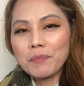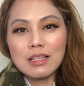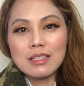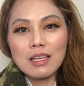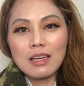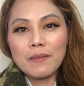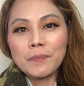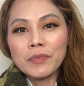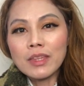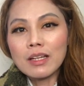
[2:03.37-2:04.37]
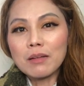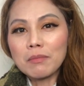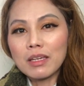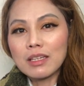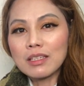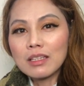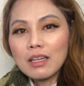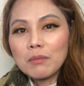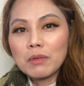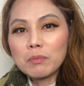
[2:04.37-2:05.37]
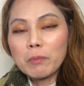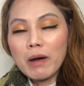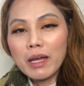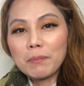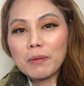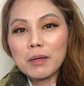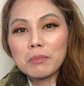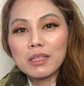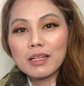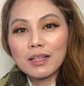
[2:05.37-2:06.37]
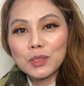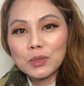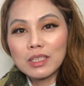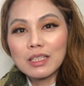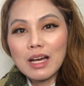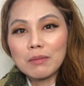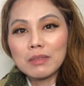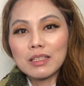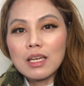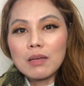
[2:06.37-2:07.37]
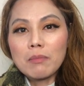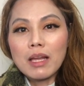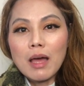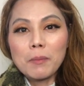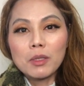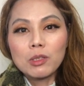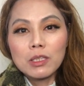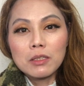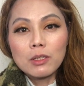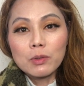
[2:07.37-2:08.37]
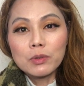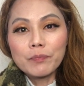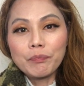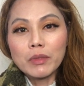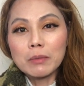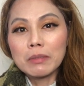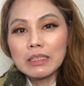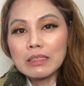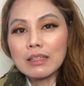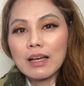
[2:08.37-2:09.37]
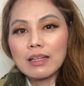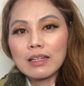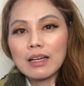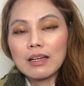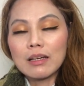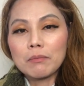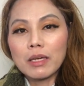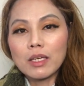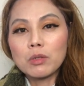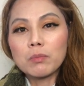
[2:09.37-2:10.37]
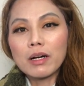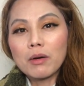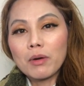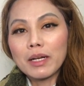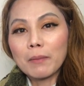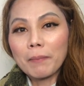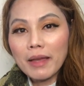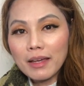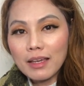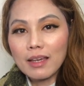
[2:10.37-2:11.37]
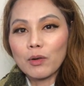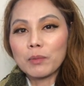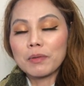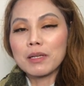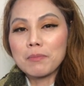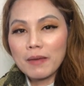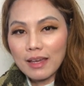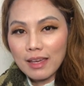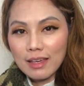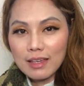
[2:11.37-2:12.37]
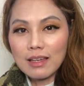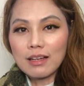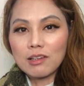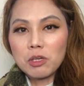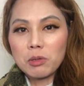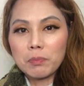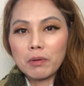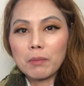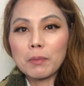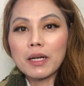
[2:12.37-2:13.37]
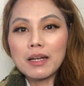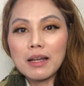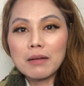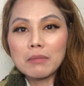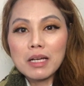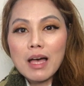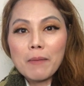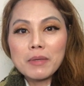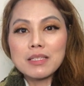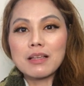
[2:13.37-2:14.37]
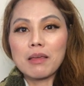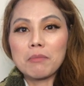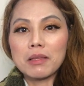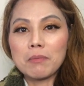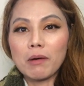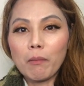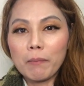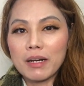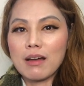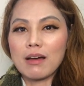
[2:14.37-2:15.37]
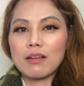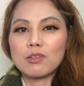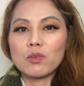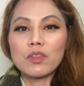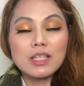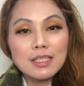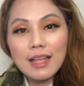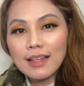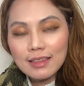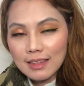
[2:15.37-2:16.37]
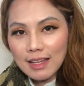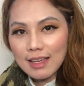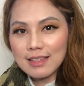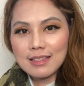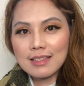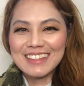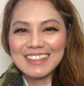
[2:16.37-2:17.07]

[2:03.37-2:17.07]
Kasi kami, magbabayad pa kami ng ayuda namin. Marami din yung balita na may gumagawa ng peke or pinipeke ang coupon para lang magamit sa iba't ibang paraan. So, that's not nice.